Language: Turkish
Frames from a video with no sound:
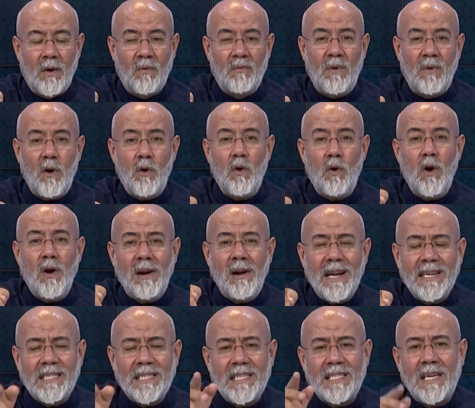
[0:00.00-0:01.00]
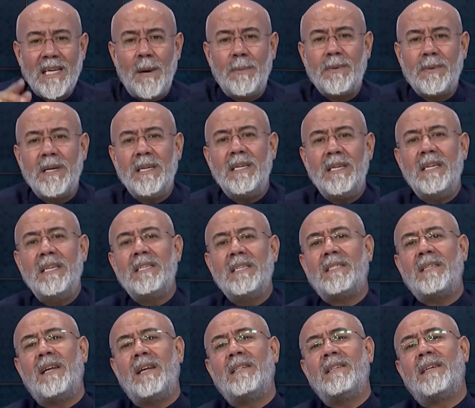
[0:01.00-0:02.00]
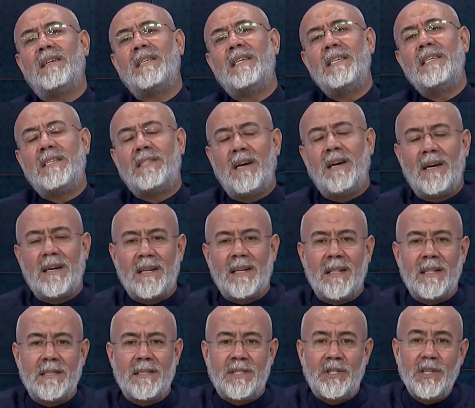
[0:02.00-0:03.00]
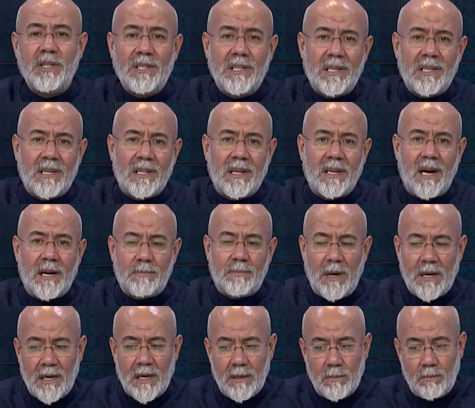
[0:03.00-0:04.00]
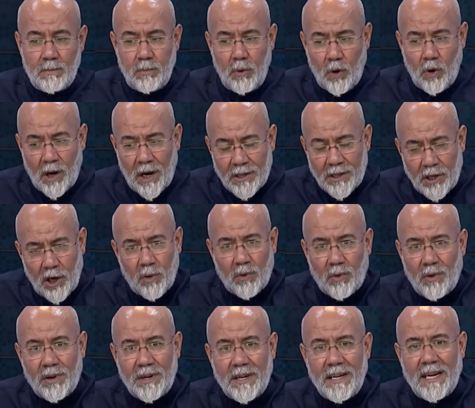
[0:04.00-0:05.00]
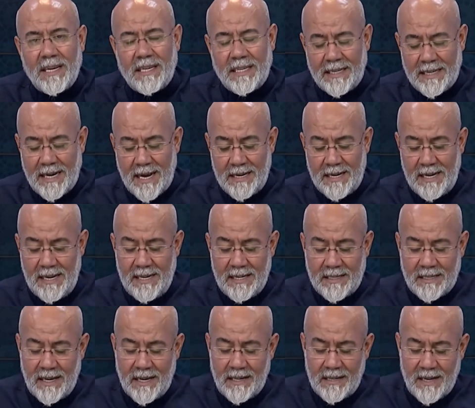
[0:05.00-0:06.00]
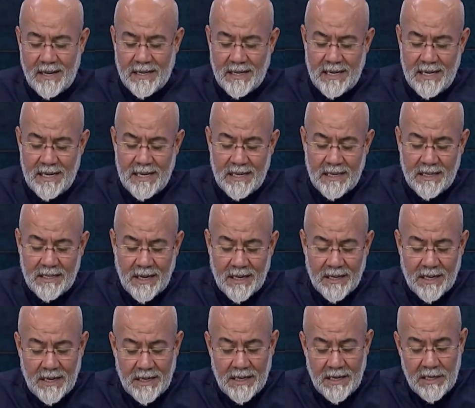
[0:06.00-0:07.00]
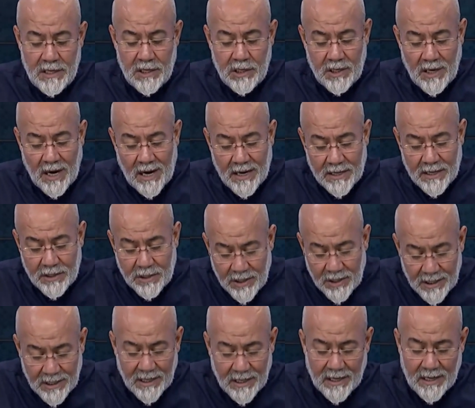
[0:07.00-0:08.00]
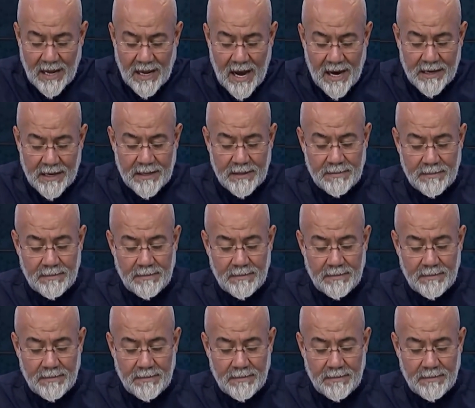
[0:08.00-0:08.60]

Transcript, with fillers: Ve öylesi sapkın insanlar inkarcıdırlar. Bakın bu kategoriye giren insanlar inkar, inkarcıdırlar.